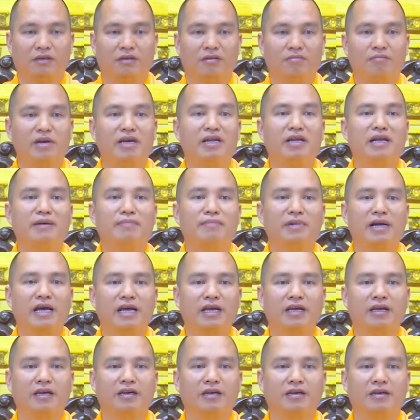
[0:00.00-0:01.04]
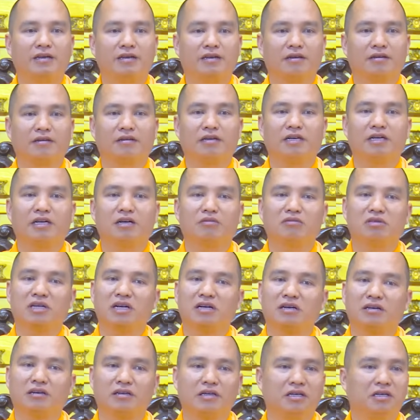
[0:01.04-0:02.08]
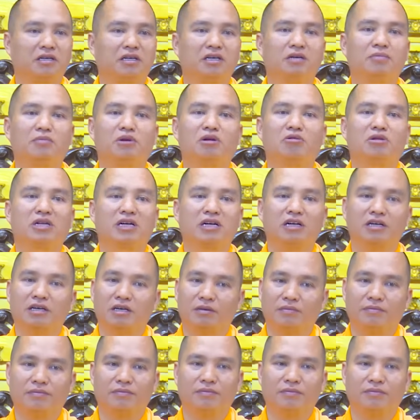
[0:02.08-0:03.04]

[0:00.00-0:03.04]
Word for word: Mấy năm nay người không ra người, ngợm không ra ngợm.